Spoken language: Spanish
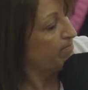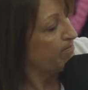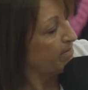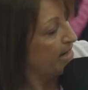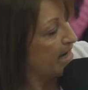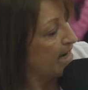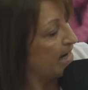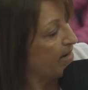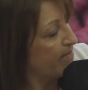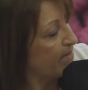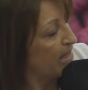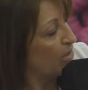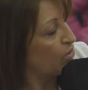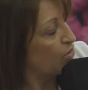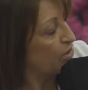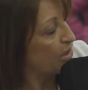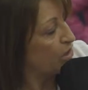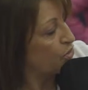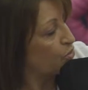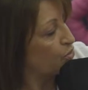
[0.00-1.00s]
em, la gama de
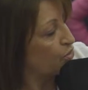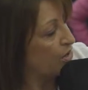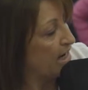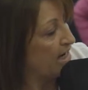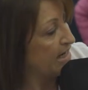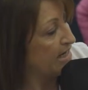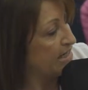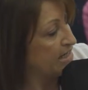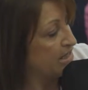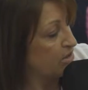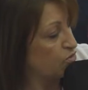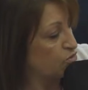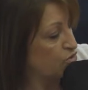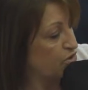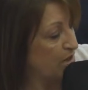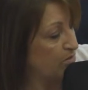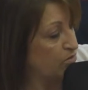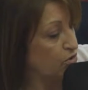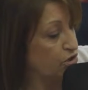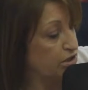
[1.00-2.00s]
los naturales, tiene un
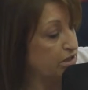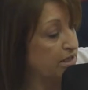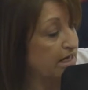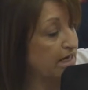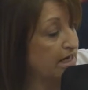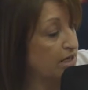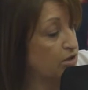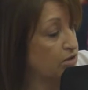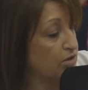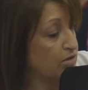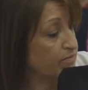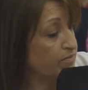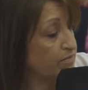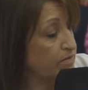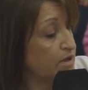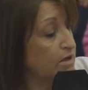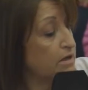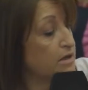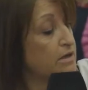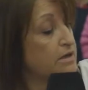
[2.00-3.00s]
salmón y negro.
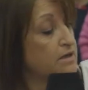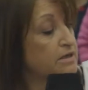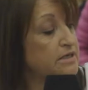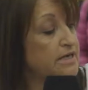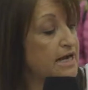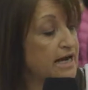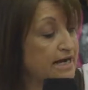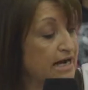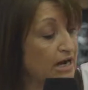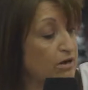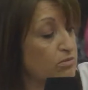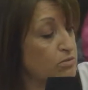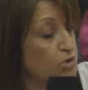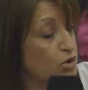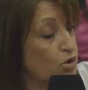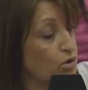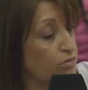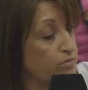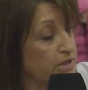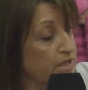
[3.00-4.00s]
Y acá lo hemos
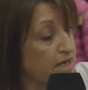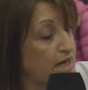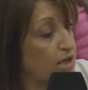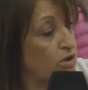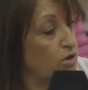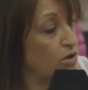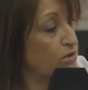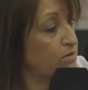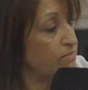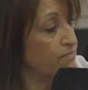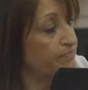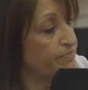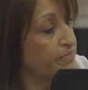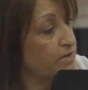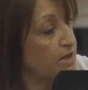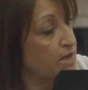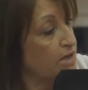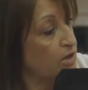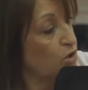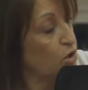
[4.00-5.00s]
combinado
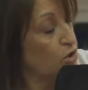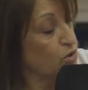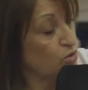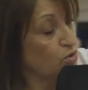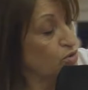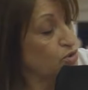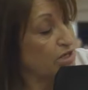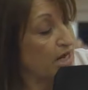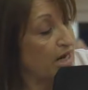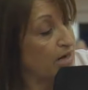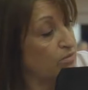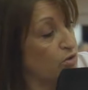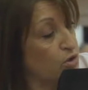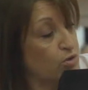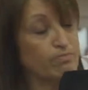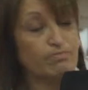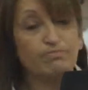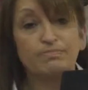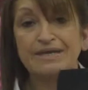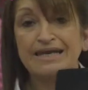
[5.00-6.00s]
con un
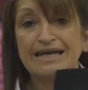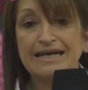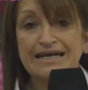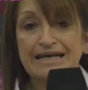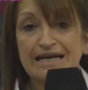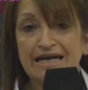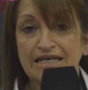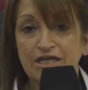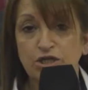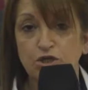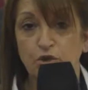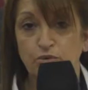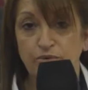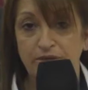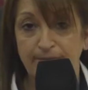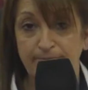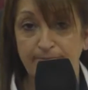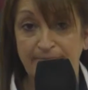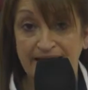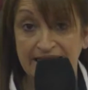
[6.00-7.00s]
salmón bien clarito,
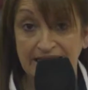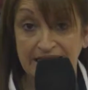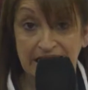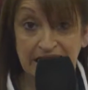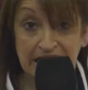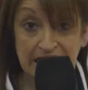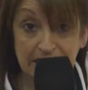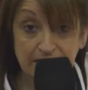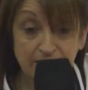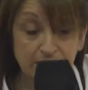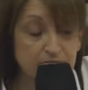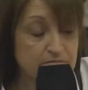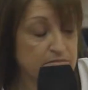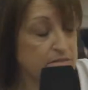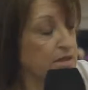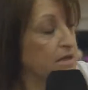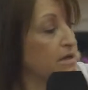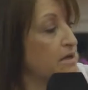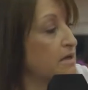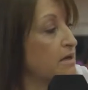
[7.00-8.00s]
bien pastel.
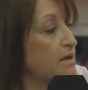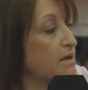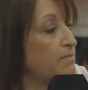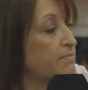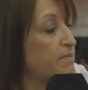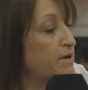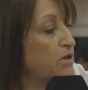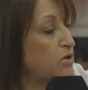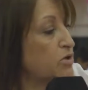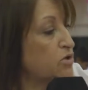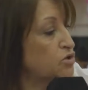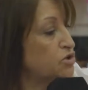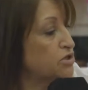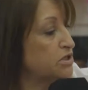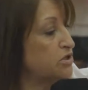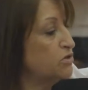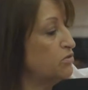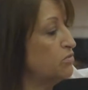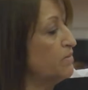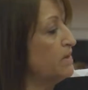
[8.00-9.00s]
Pero
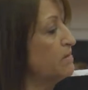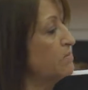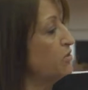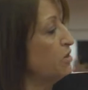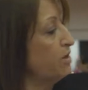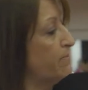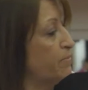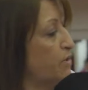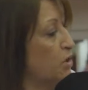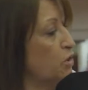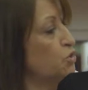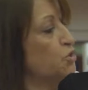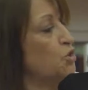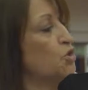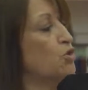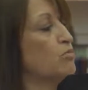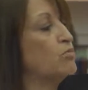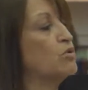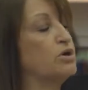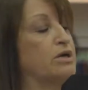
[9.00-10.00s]
si lo vemos de pronto
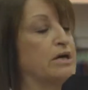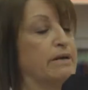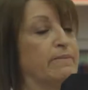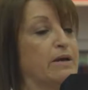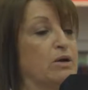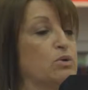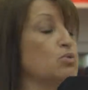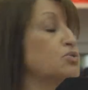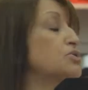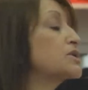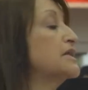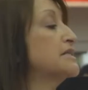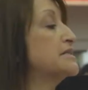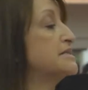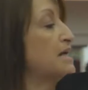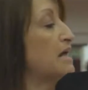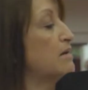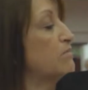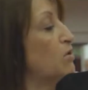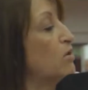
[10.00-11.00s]
como que me gusta el
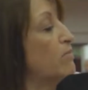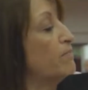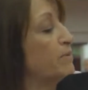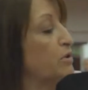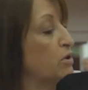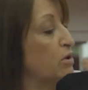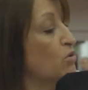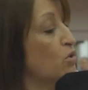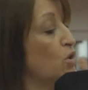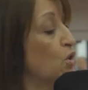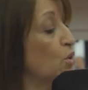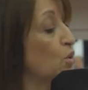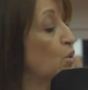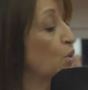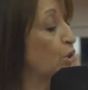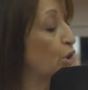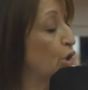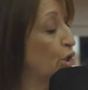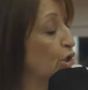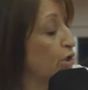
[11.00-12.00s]
salmón, pero es
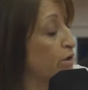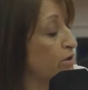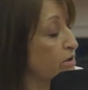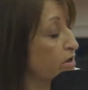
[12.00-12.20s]
oscuro,